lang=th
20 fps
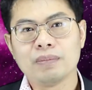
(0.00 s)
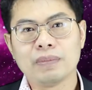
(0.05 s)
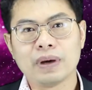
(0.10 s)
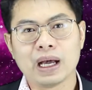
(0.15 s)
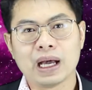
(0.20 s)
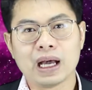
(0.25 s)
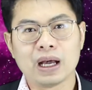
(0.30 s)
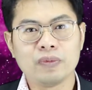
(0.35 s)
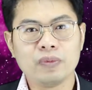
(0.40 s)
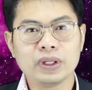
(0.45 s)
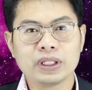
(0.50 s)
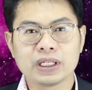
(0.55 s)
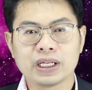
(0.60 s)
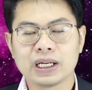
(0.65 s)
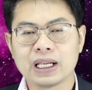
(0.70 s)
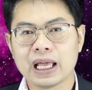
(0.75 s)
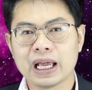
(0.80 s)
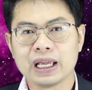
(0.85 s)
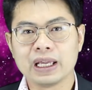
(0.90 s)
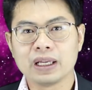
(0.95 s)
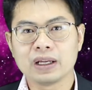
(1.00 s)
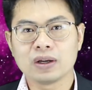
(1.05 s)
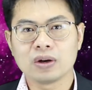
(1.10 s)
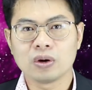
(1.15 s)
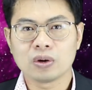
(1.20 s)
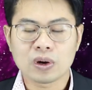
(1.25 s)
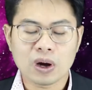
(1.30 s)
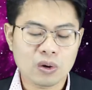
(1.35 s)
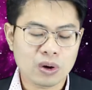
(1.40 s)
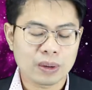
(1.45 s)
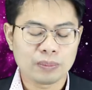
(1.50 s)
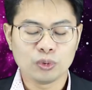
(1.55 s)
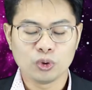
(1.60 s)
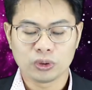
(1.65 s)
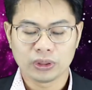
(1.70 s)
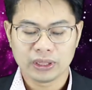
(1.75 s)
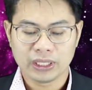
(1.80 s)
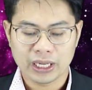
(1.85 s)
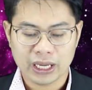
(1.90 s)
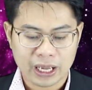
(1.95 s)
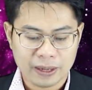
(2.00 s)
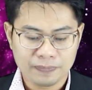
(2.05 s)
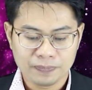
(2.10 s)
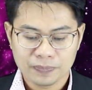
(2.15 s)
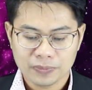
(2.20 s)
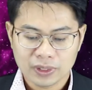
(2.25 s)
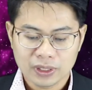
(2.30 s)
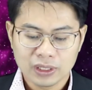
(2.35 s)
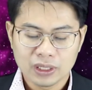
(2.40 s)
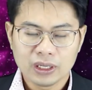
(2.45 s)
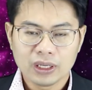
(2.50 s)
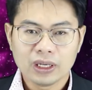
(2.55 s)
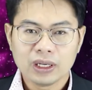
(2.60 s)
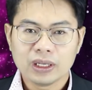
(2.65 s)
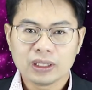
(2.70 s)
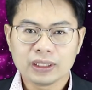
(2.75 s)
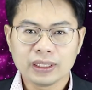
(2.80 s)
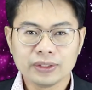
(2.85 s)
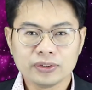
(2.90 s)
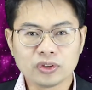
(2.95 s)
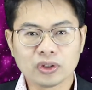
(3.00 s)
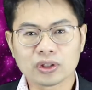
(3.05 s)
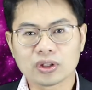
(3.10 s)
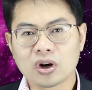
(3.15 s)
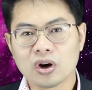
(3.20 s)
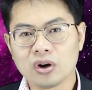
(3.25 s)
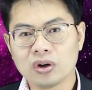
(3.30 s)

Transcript: มหาวิทยาลัยของเรากำหนดนะครับ ในส่วนขอ